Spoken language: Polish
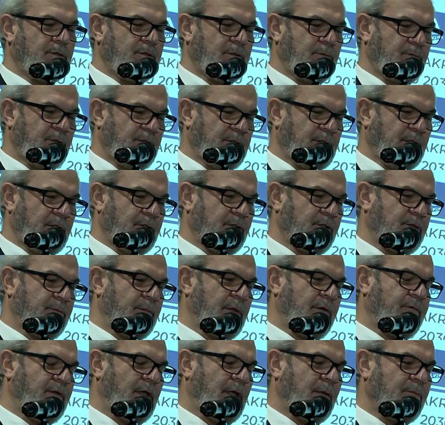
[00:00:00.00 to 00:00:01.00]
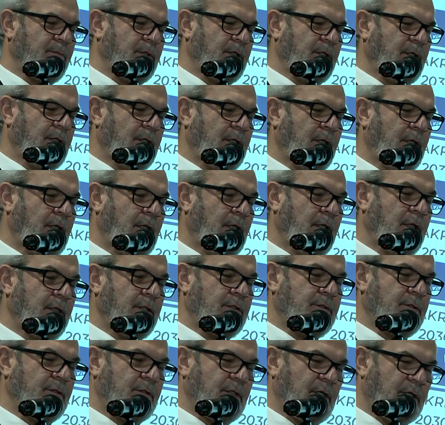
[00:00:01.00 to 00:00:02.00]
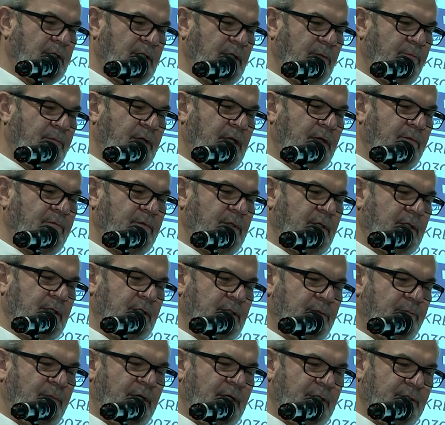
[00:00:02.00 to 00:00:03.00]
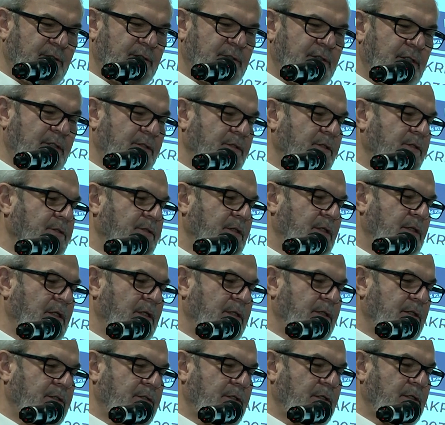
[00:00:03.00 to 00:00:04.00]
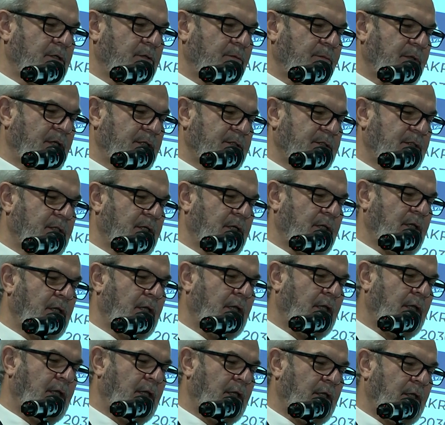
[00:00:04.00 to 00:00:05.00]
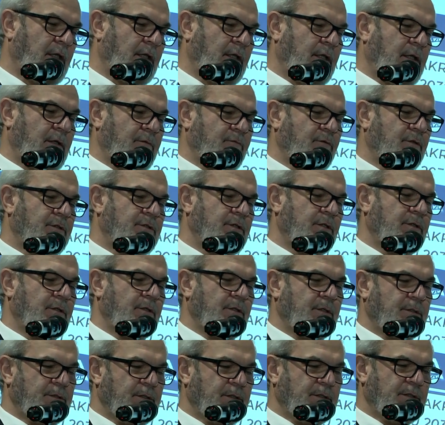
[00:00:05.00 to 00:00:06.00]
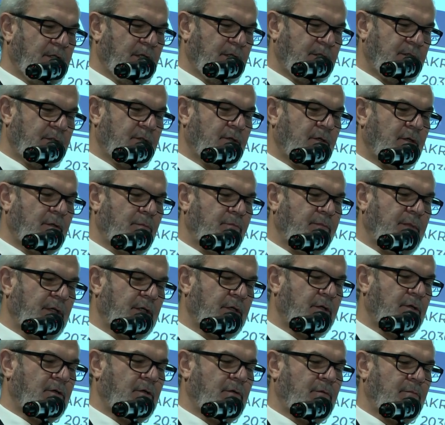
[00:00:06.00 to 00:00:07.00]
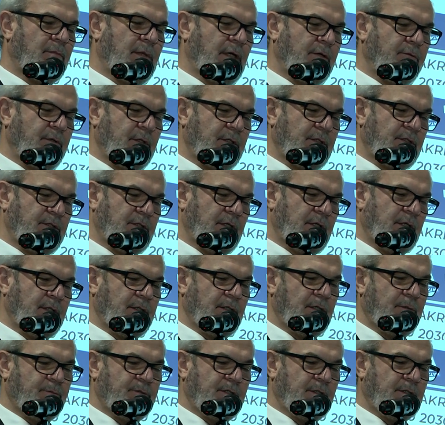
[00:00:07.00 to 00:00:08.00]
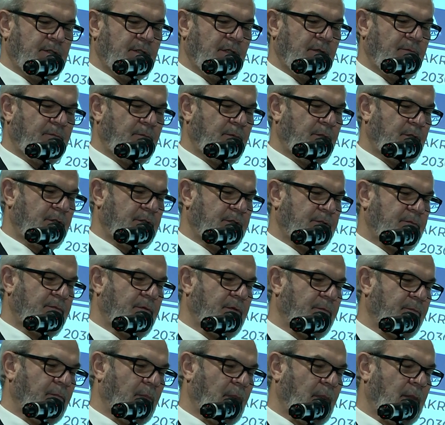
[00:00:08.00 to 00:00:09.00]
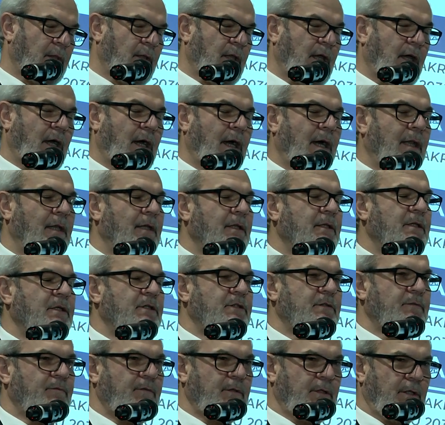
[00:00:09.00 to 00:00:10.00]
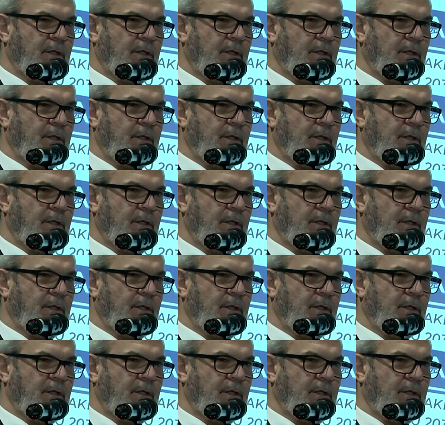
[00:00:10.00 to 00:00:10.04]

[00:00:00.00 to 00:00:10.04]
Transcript: o czym dzisiaj rozmawiamy, co tak naprawdę jest bardzo znaczące dla naszego miasta, funkcjonujący sektor mikro, małych i średnich przedsiębiorstw, ale też